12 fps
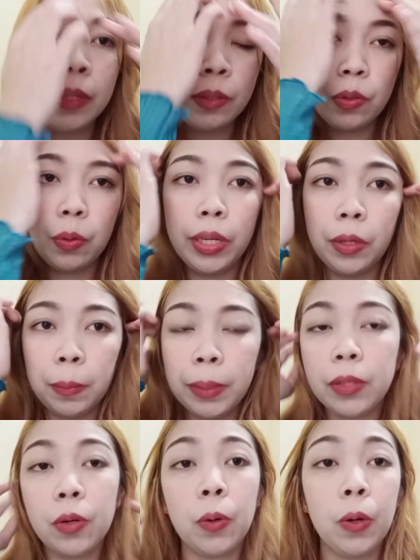So, ngayon
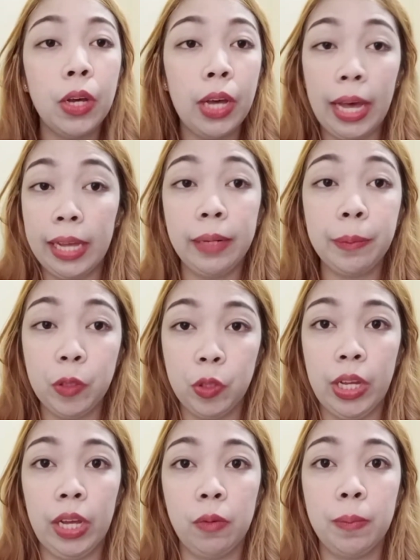medyo alam niya
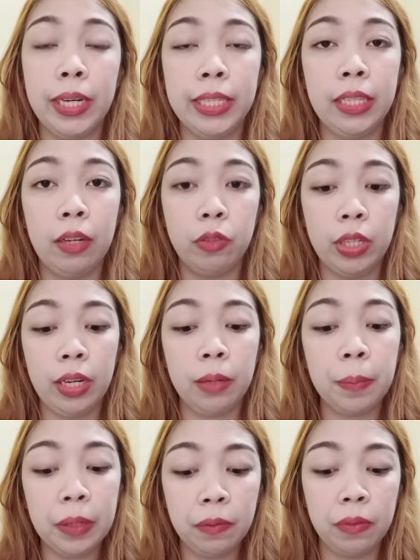na ako bakit di ako
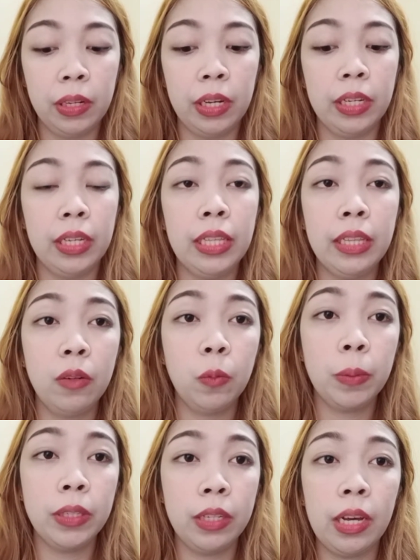nakakapag-vlog. Hindi ko
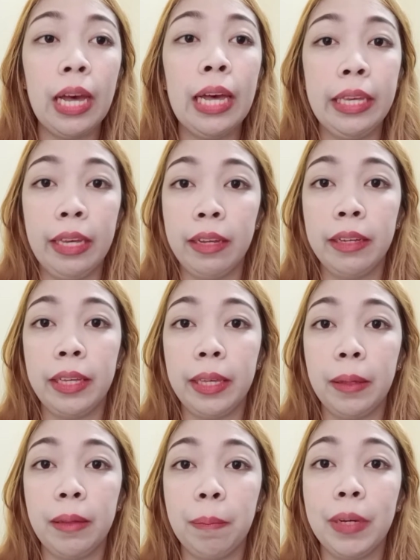pa siya kayang
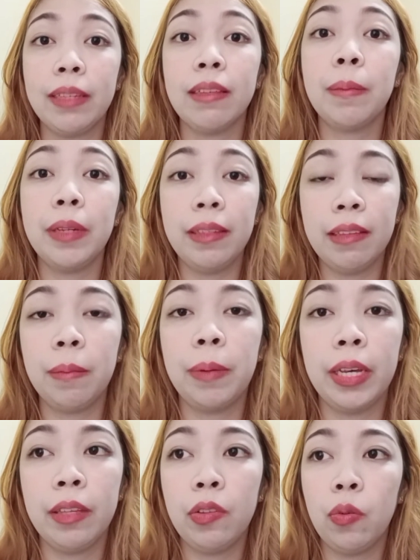eh,
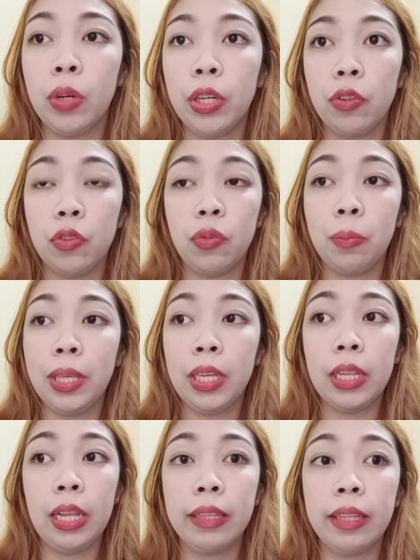pagsabay-sabay. So, ngayon
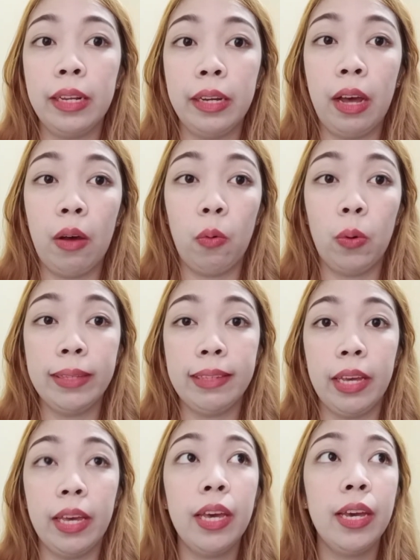sumingit lang talaga ako
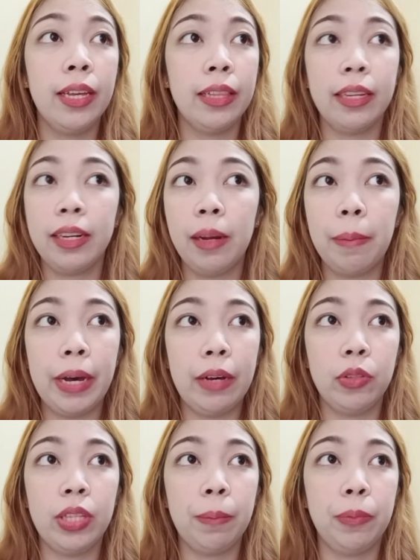kasi naglaba
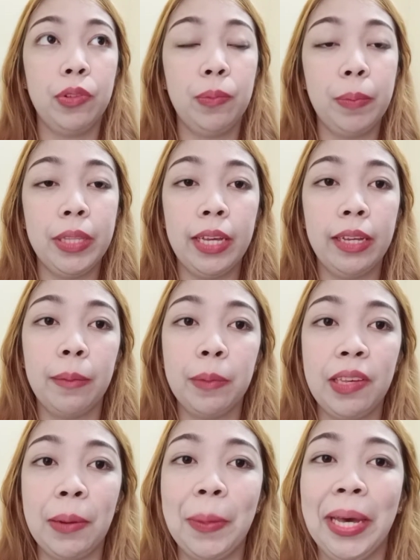ako tapos pinahiram
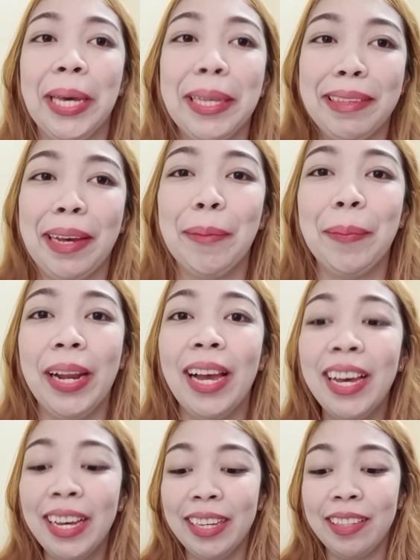si Amaya sa kabil.
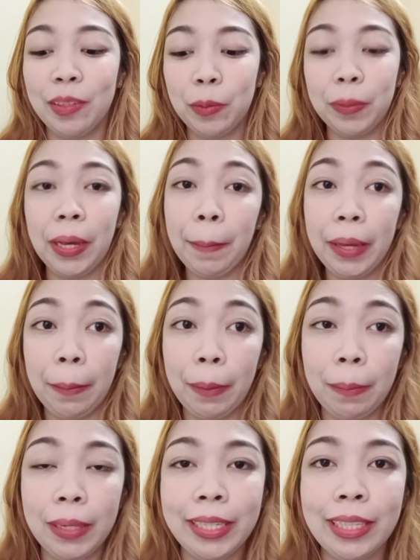So, maya-maya
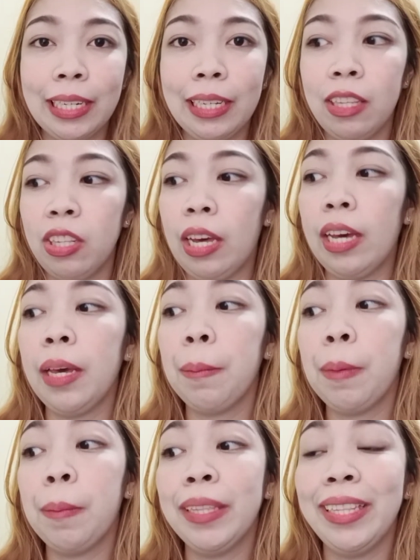babalik na rin siya. Kaya
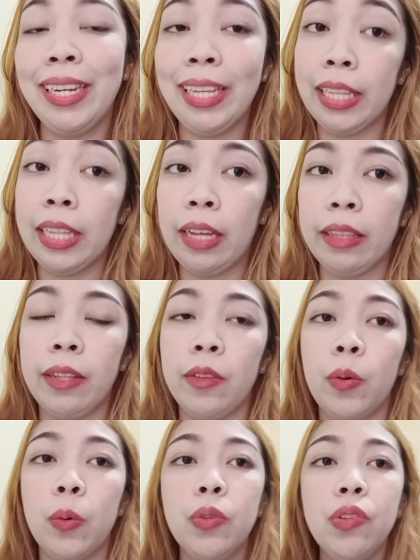mamadaliin natin
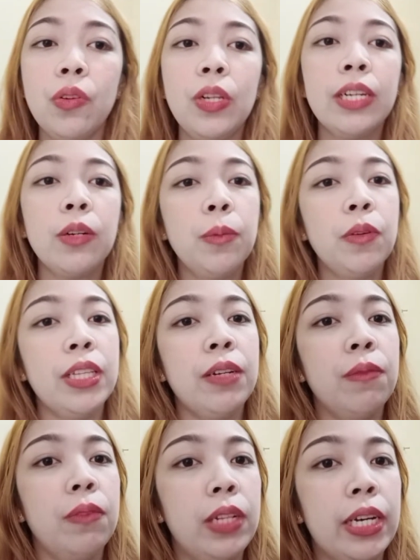to. Gusto ko lang gumawa
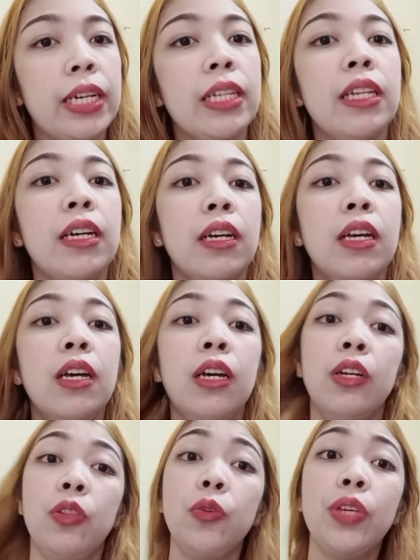ng vlog ng
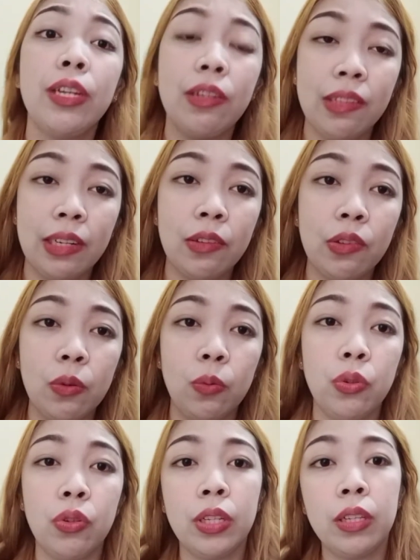New Year's
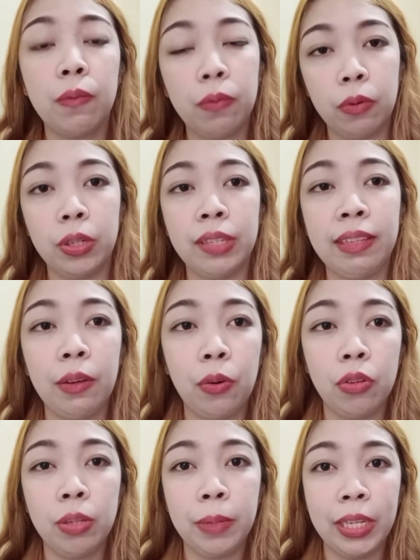resolution. And of course,
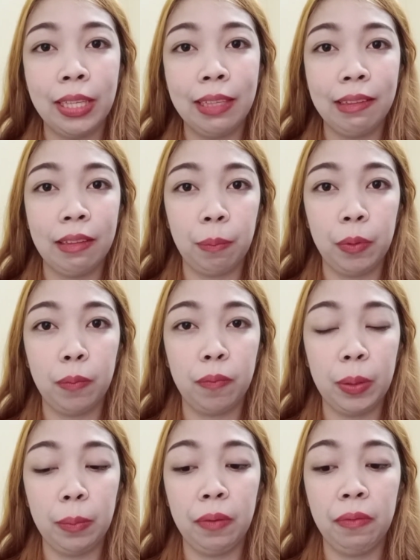ayoko namang i-stop yung
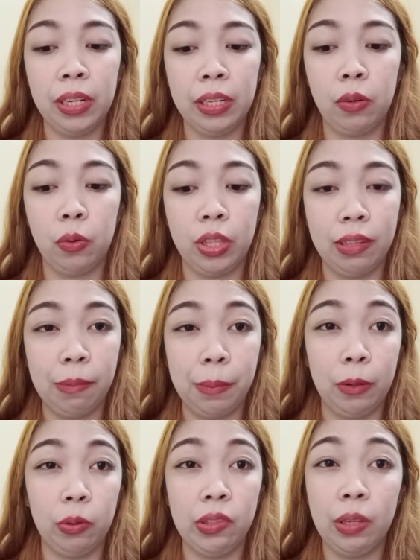pag-vlog ko just
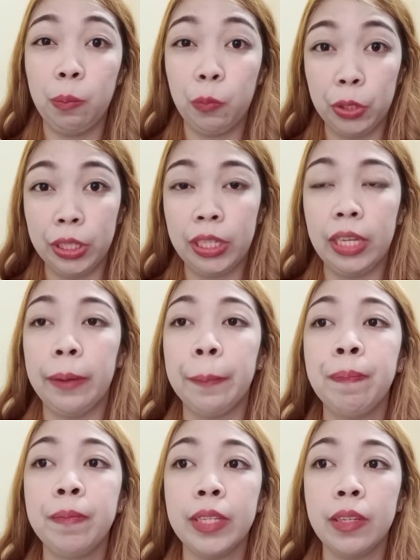because I'm working
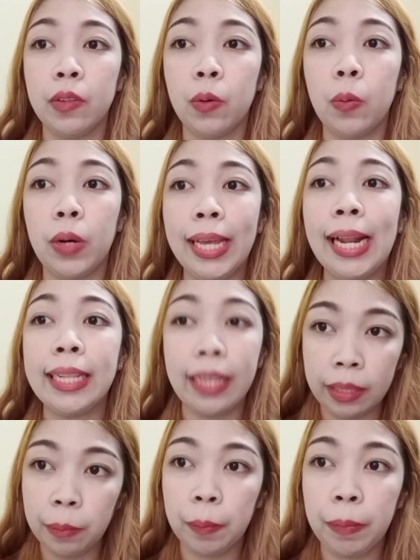So, kailangan
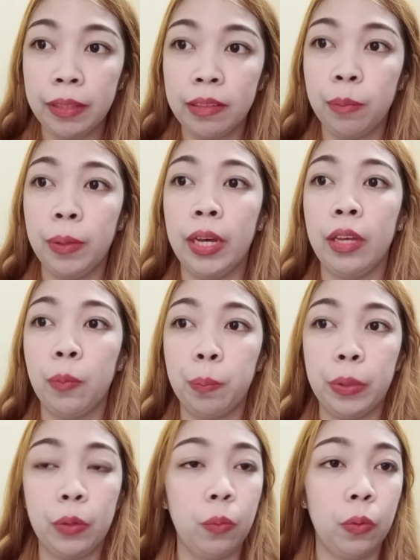natin mapagsabay yung
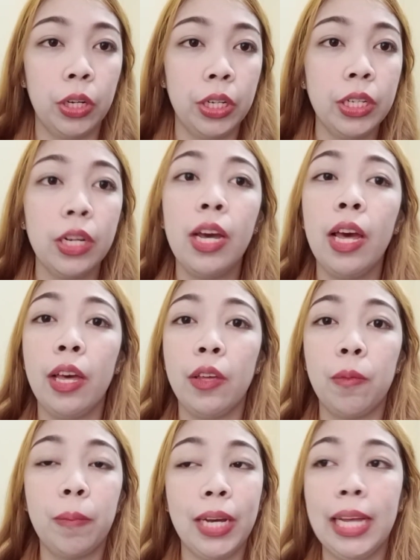pag-work,
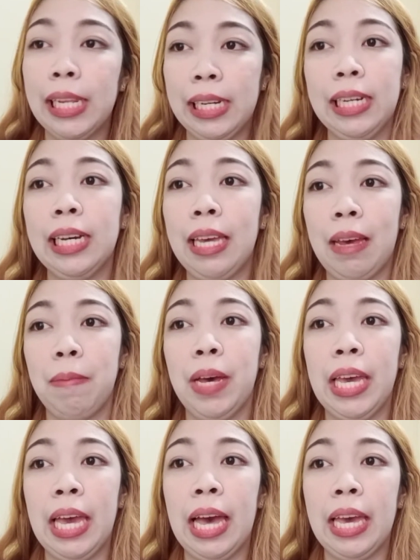yung pag-alaga kaya
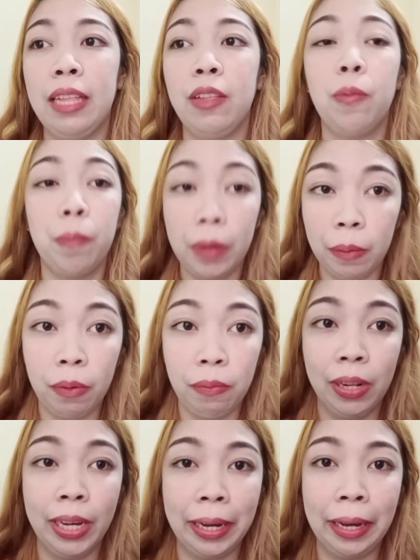Amaya, and yung
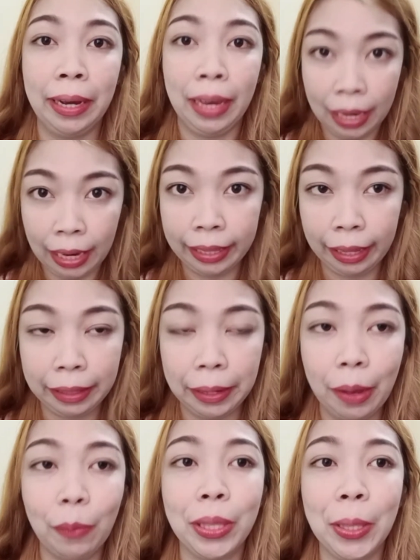pag-vlog. Kailangan natin
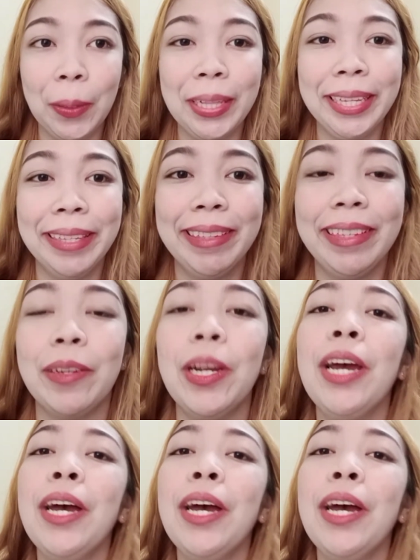gawin yun this year.